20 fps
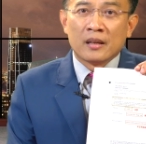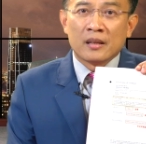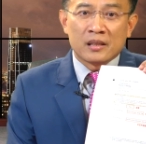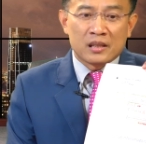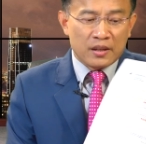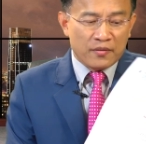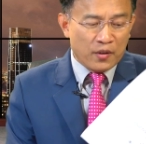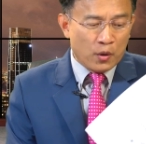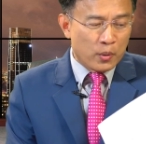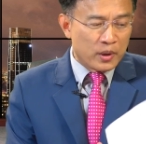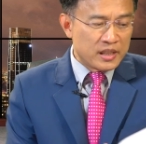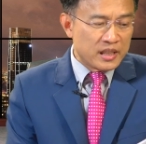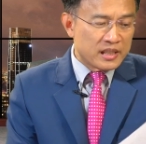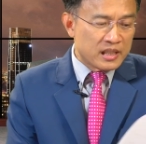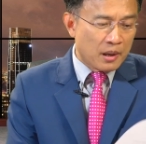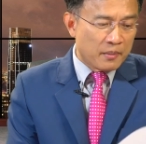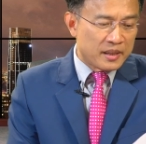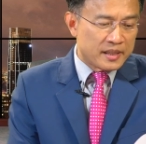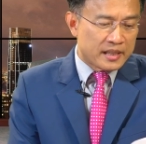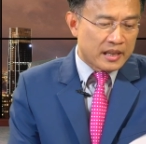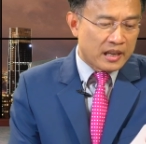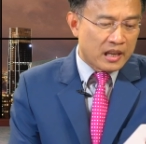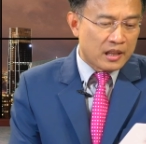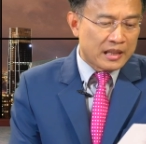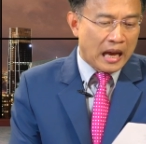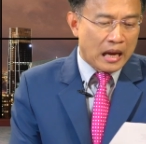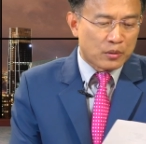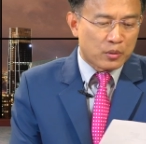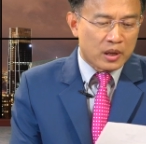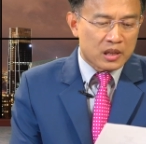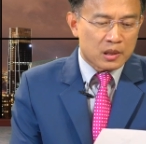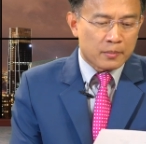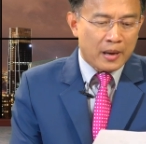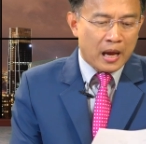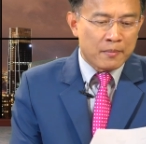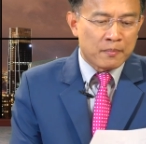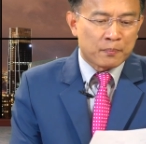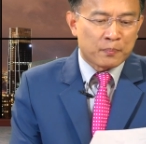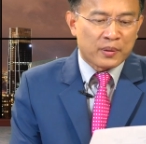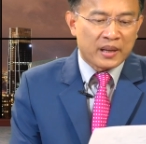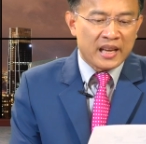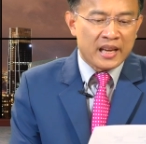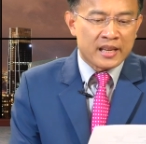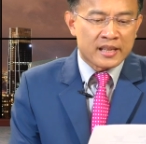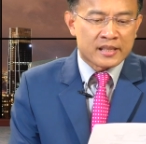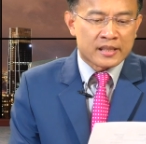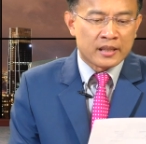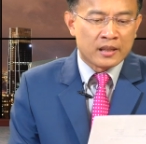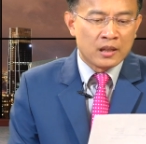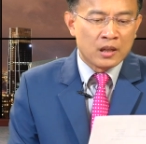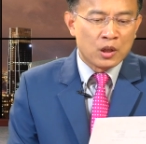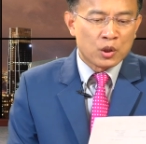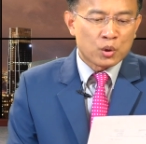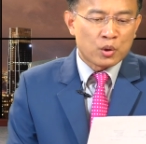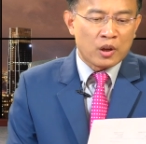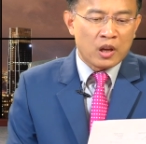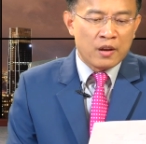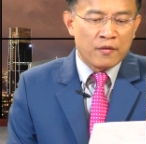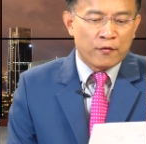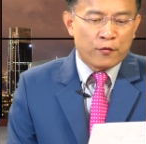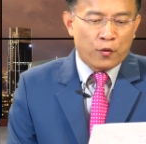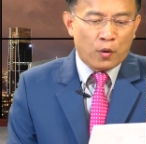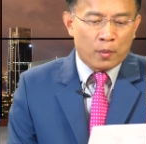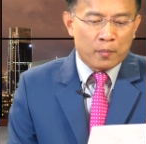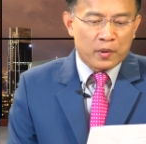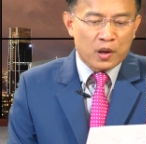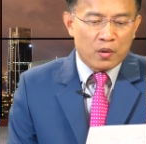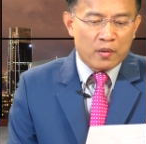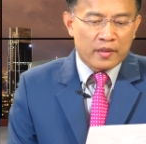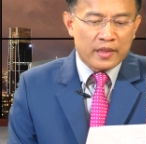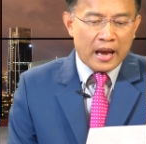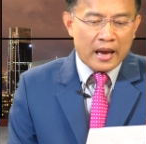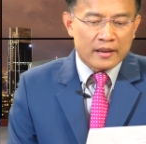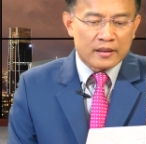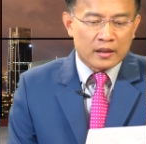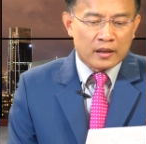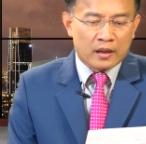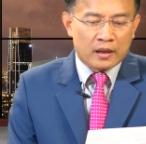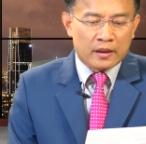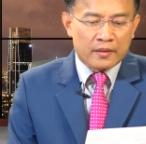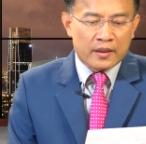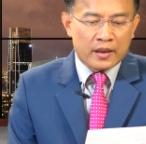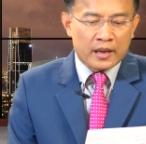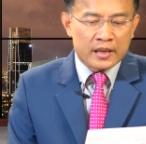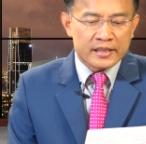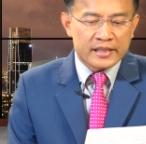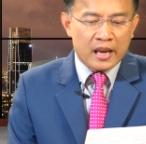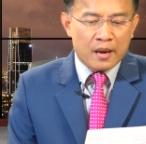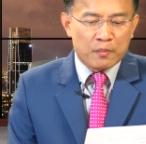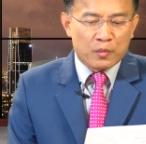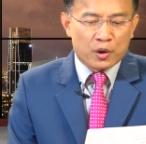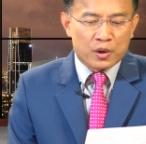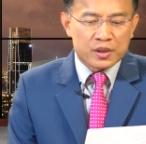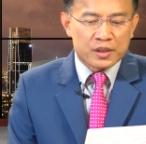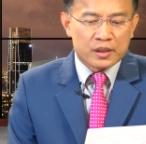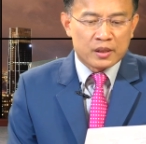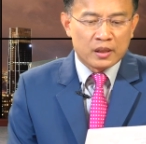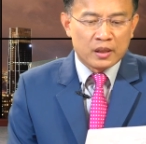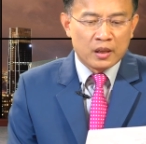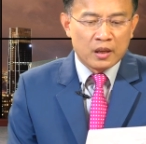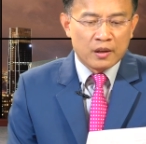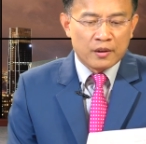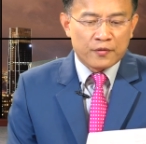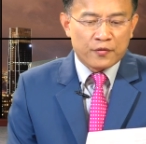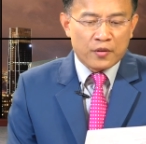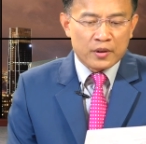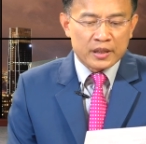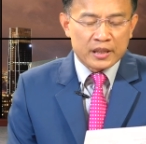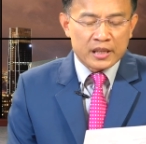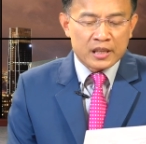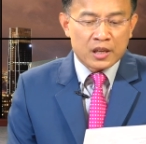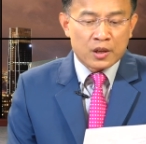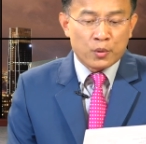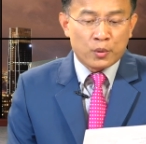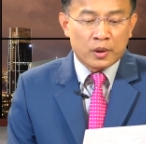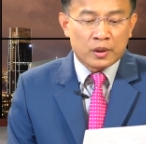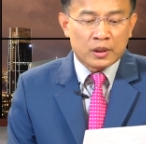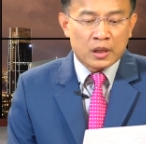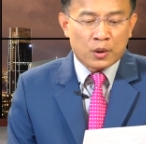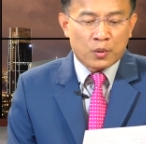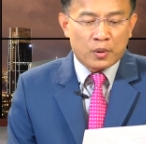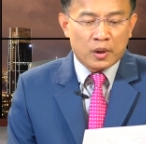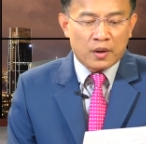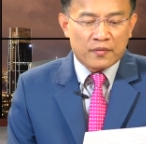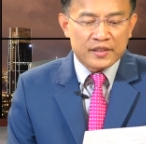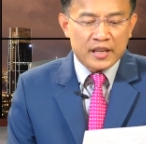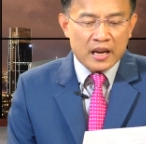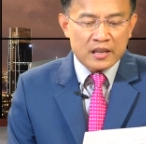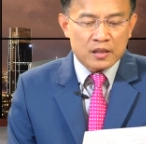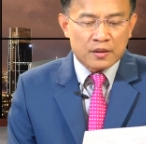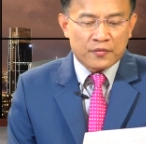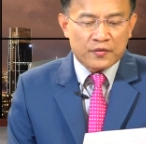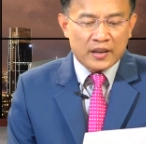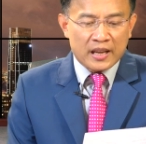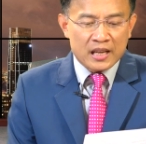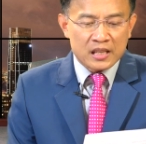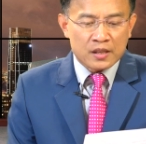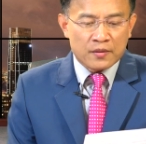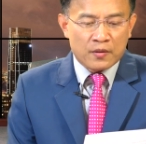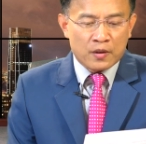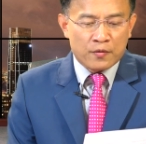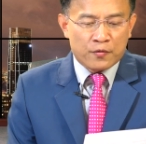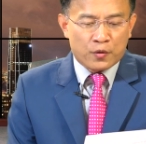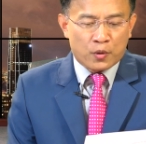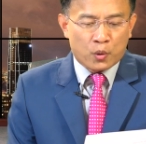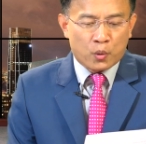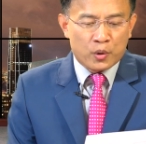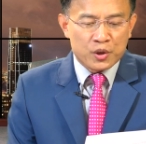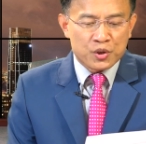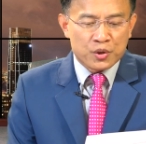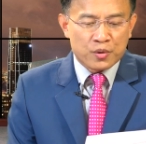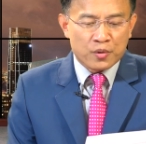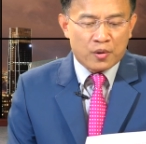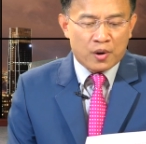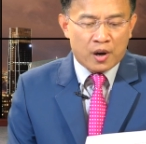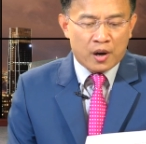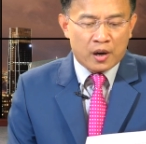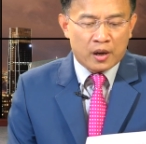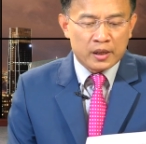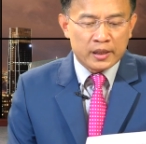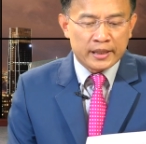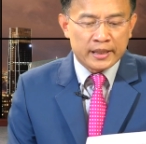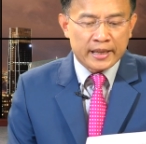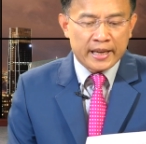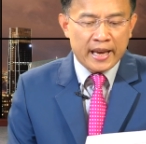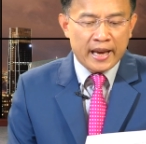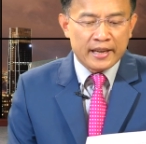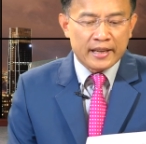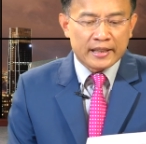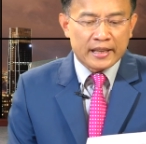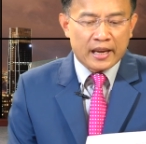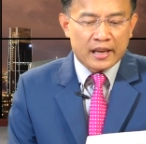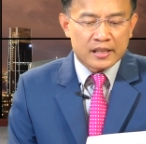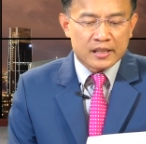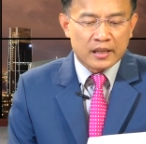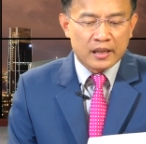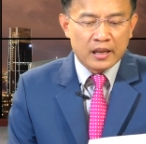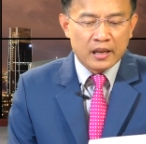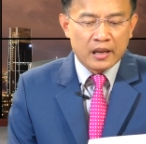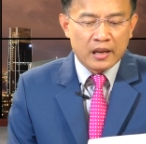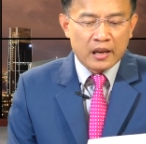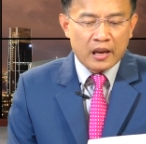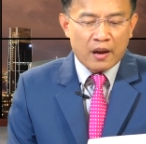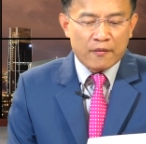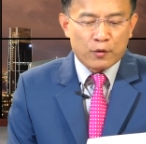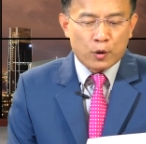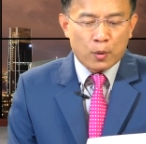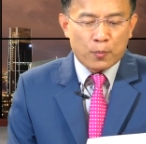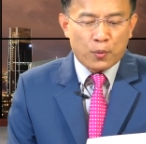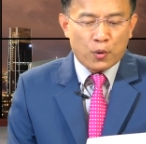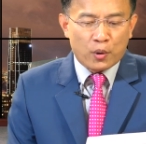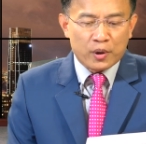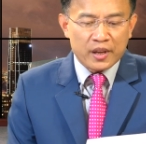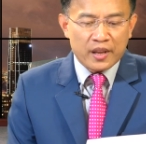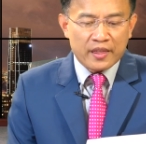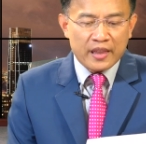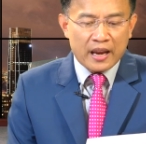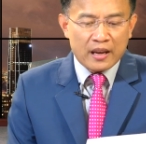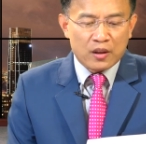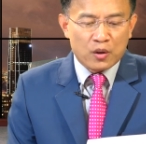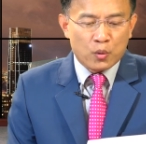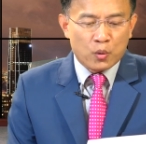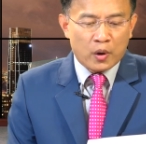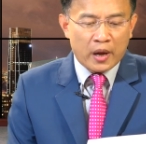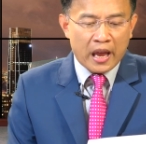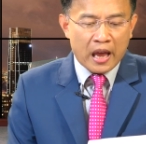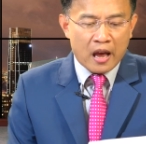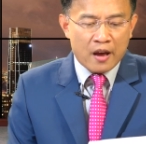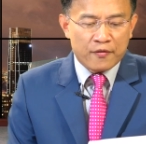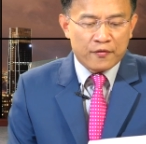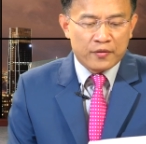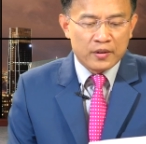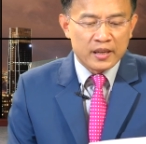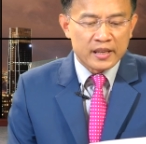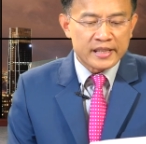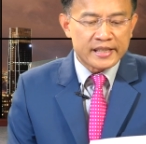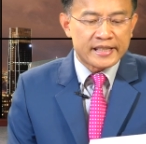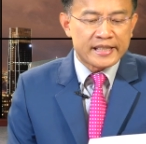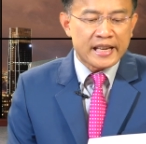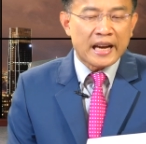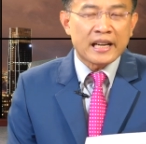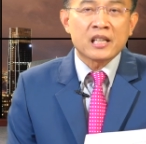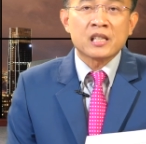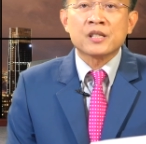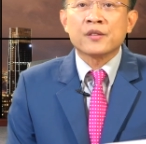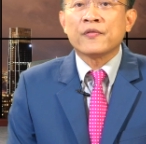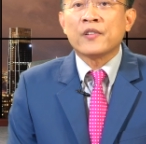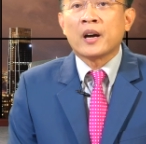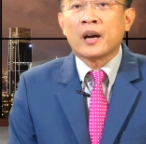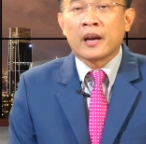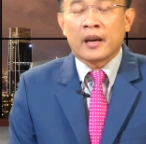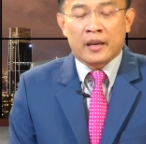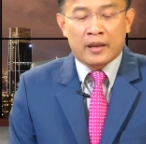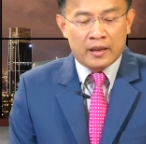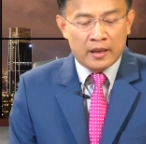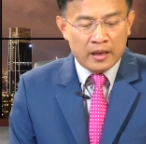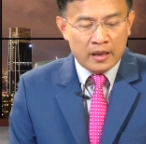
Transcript: 这份文件上面写了一大堆什么？I'm pleased to inform you that the examers i n for the degree degree of Doctor Philosophy for which you are a candidate have reported that you have satisfied.